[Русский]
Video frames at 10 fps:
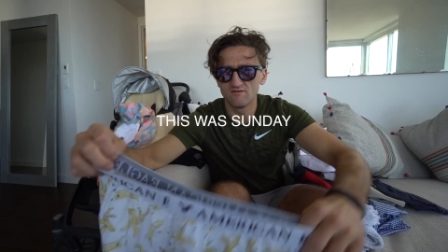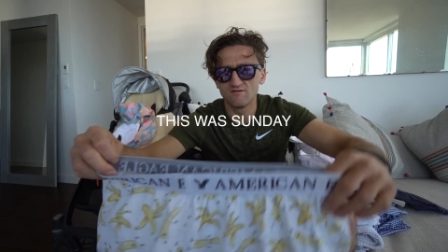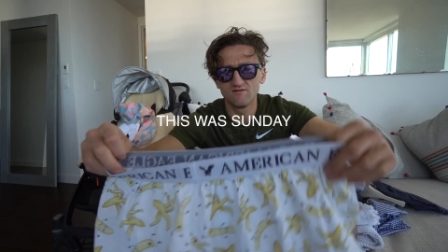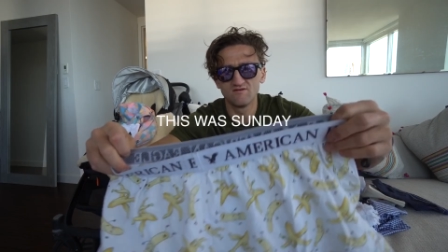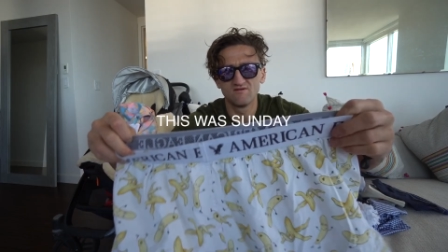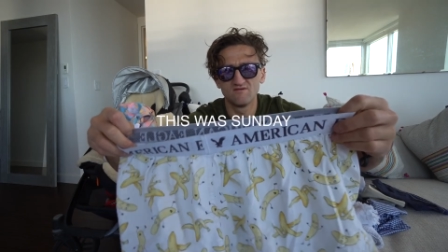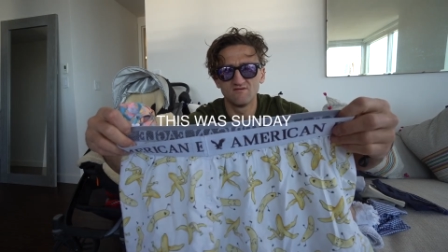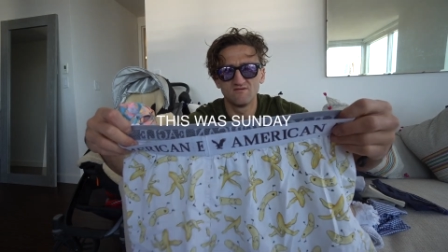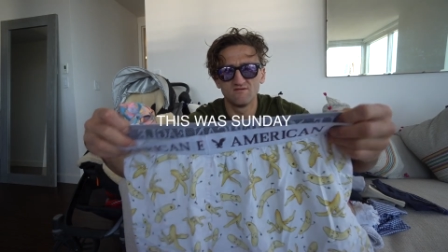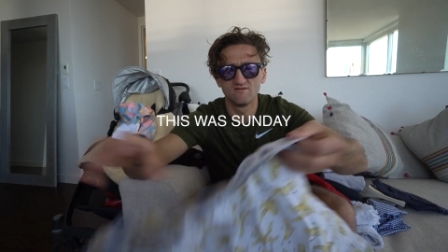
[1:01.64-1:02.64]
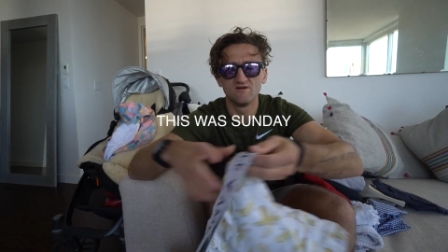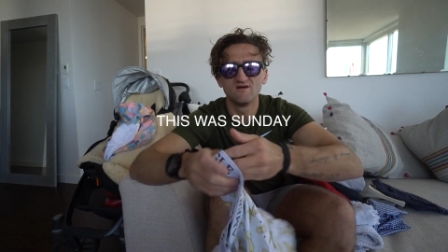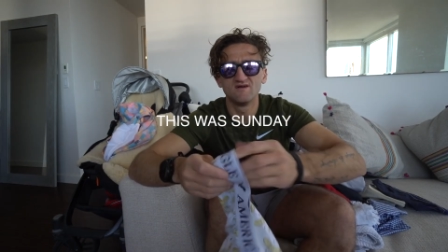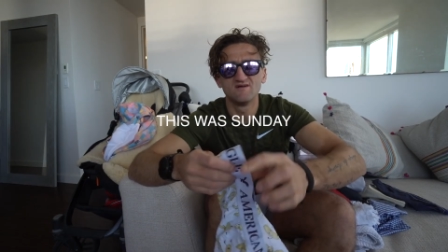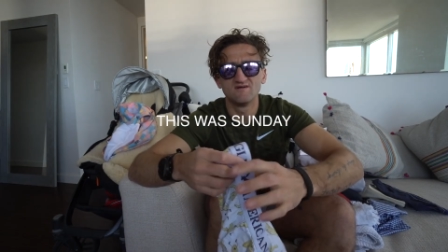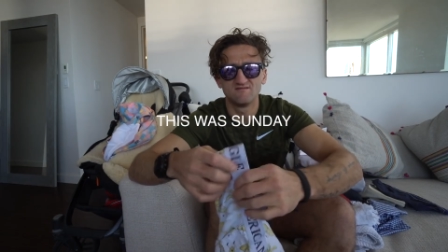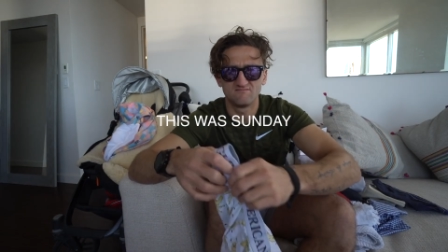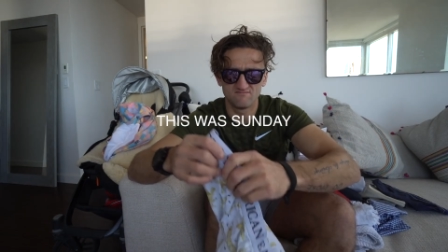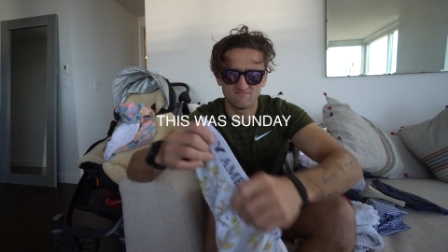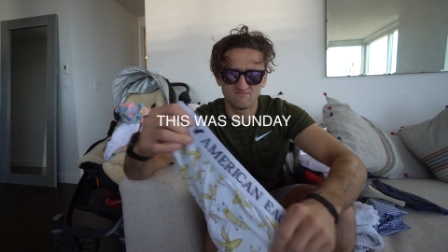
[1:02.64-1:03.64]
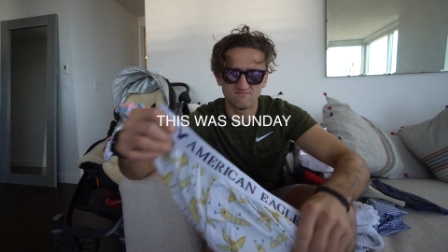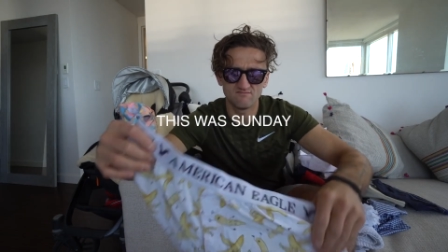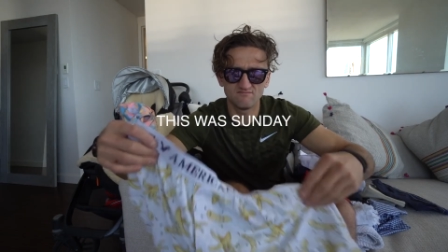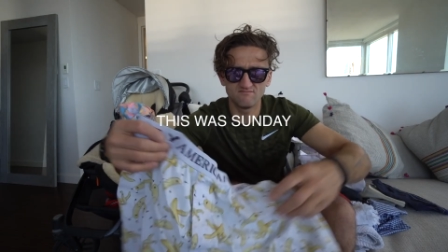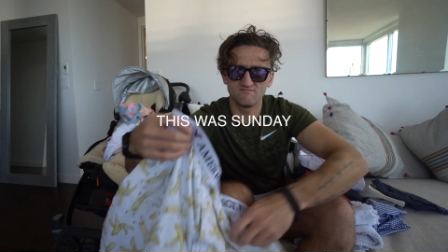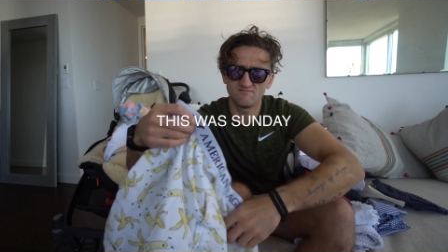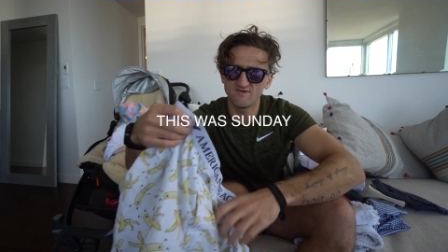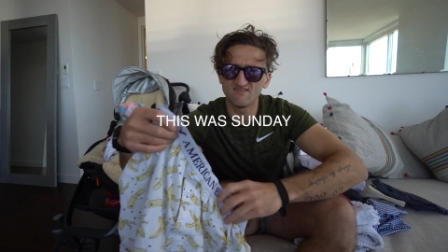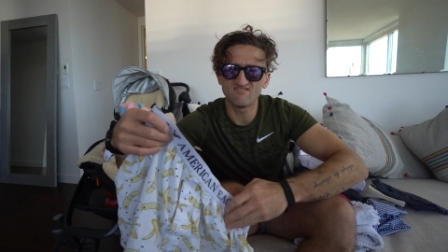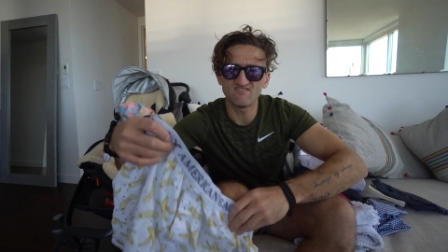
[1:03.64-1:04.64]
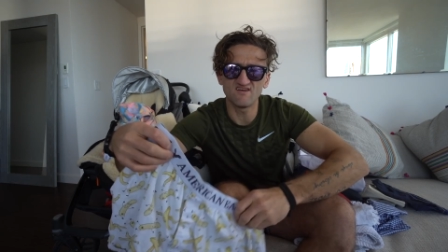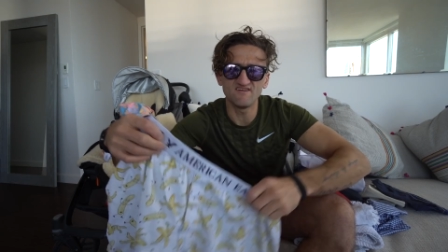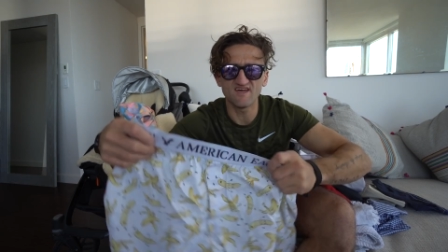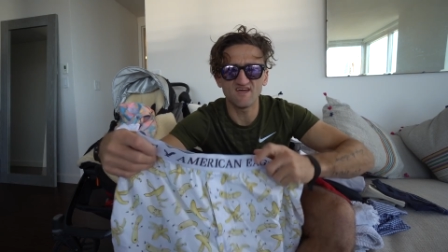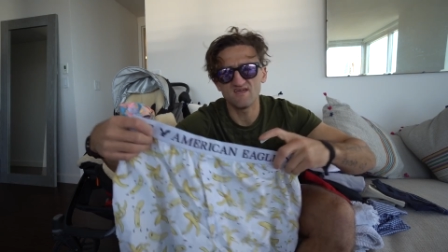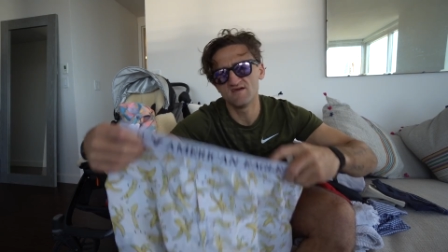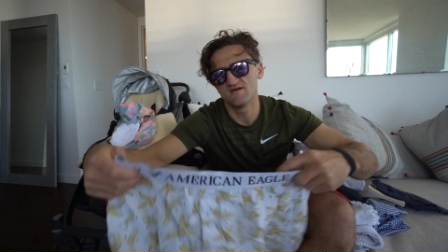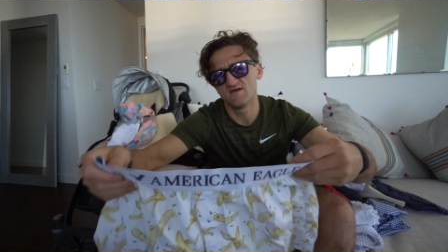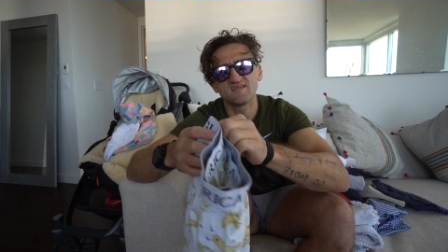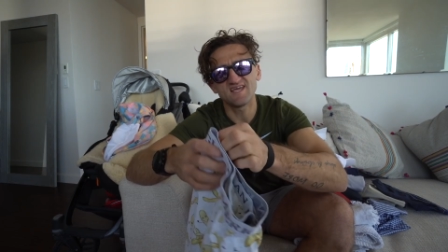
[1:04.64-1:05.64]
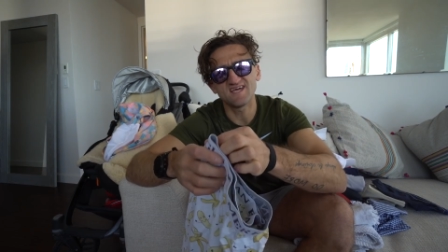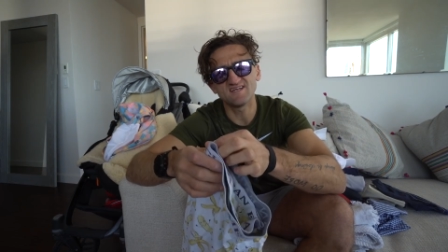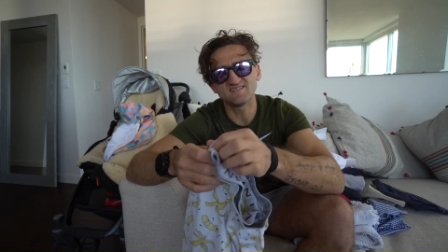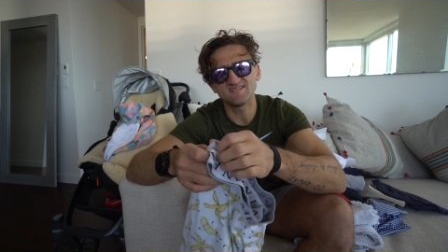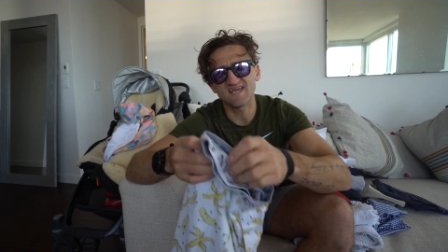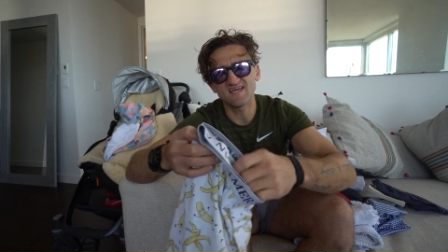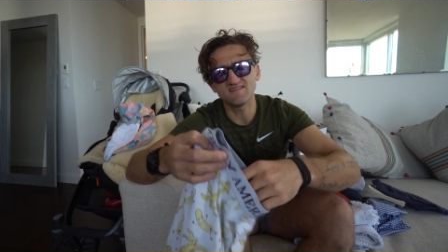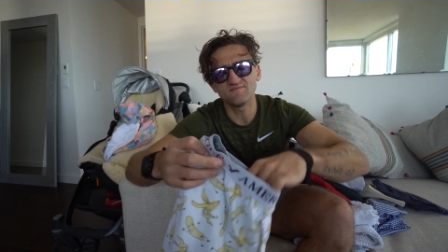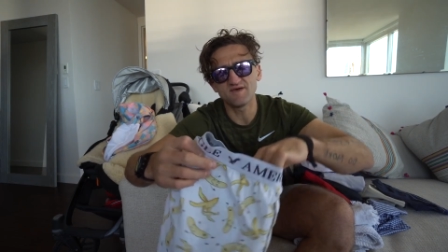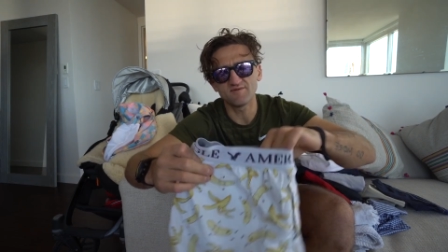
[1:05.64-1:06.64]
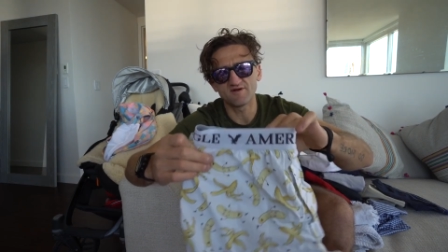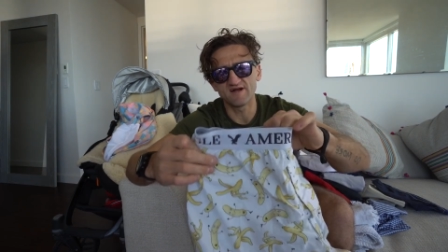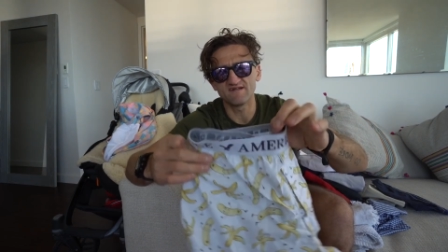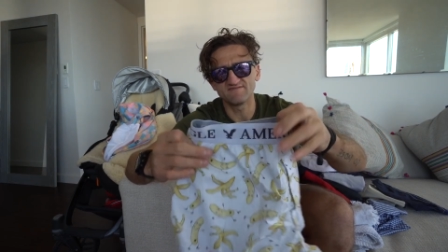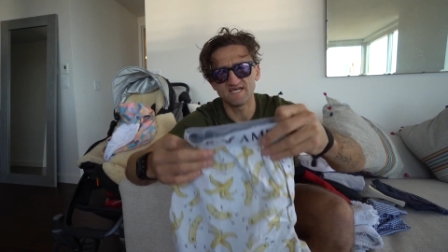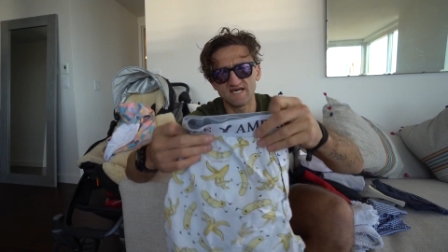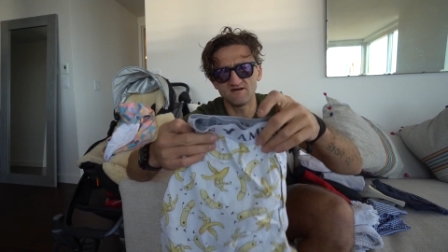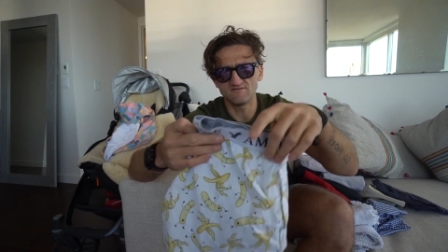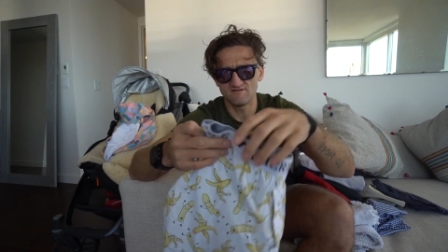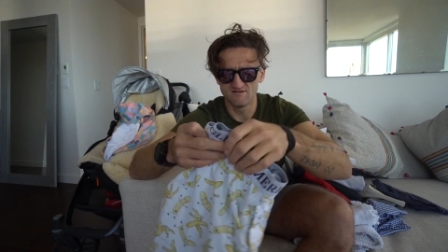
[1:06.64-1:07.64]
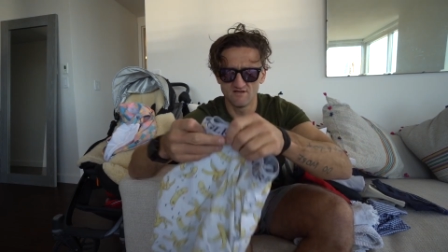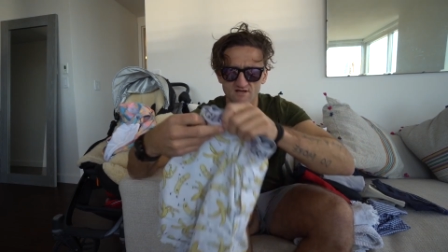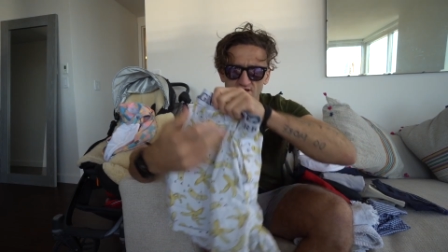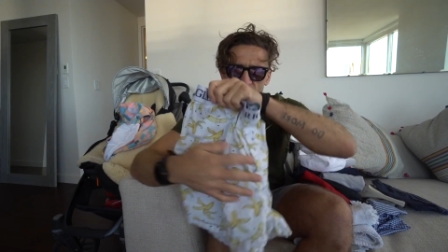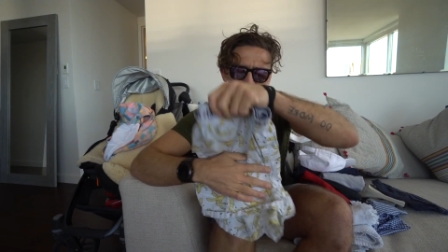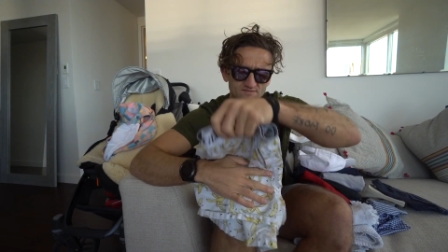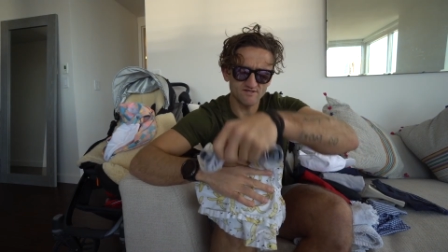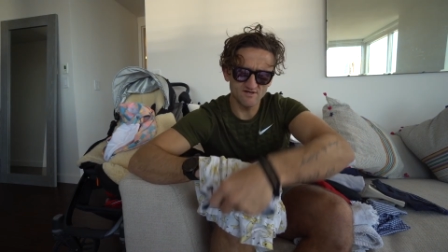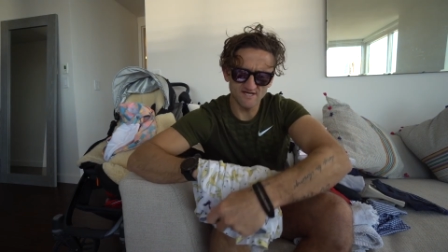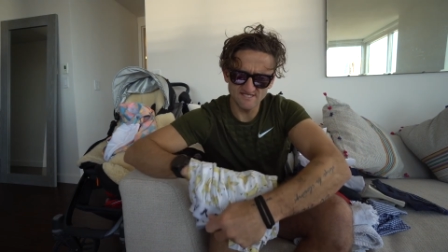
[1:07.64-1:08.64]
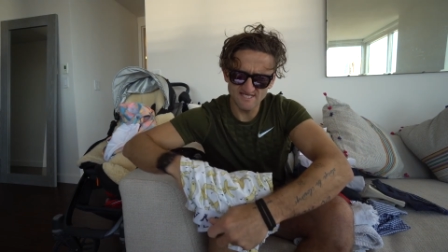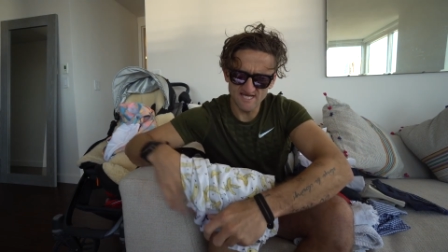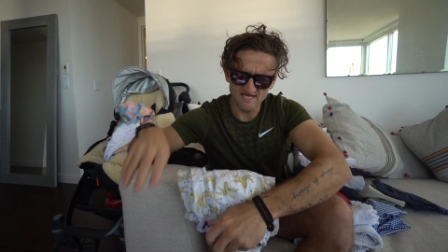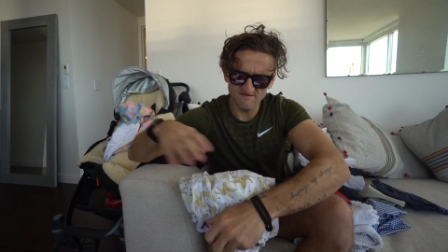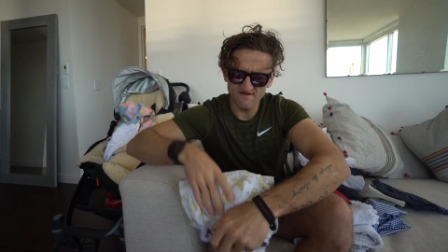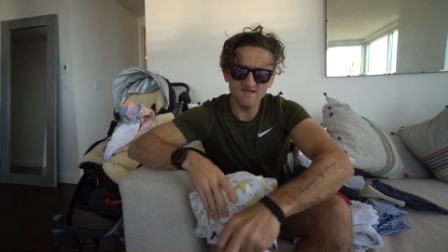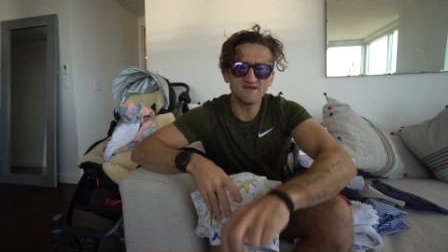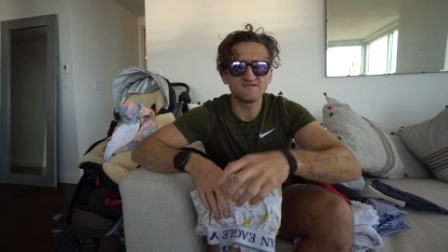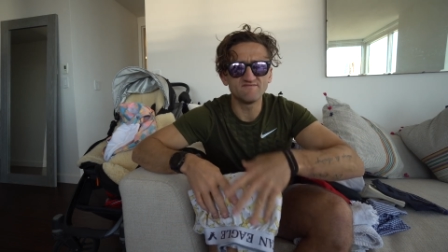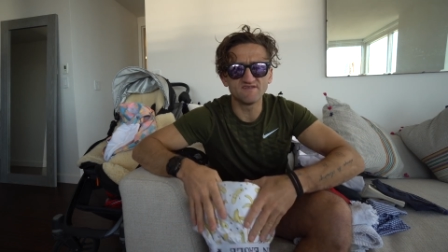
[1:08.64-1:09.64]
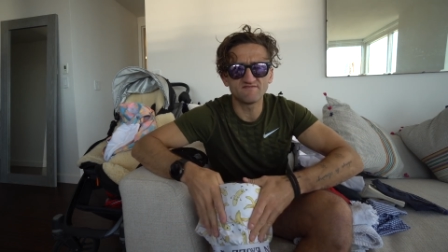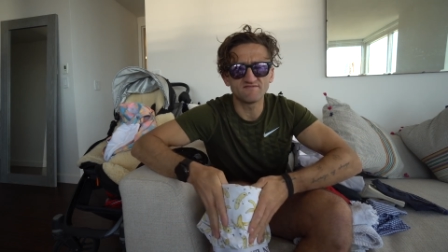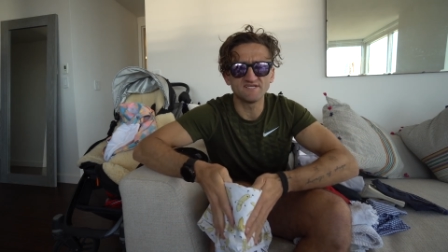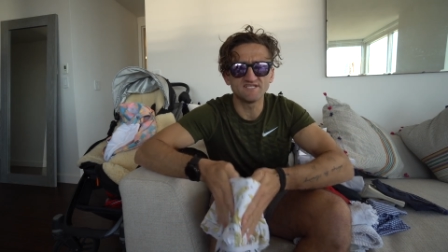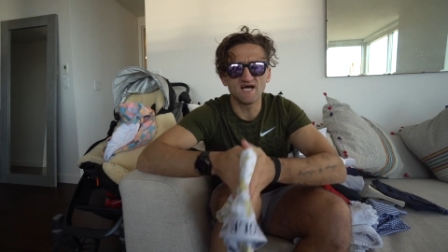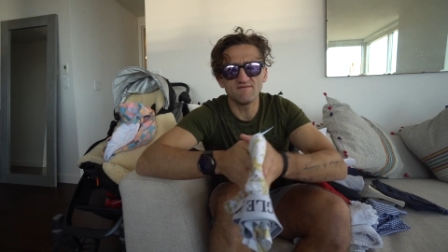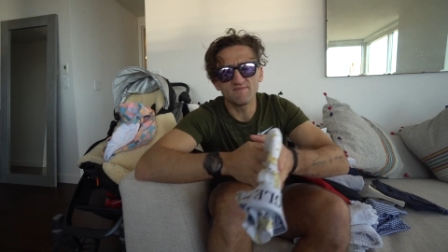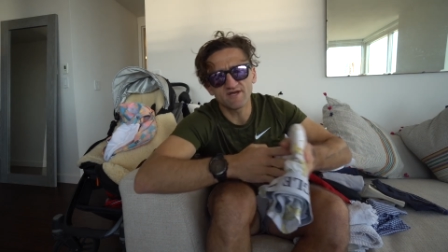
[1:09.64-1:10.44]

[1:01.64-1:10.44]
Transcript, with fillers: Это было в воскресенье. Сегодня воскресенье, Кэндис и ребенок не в городе. Я воспользуюсь этим свободным временем и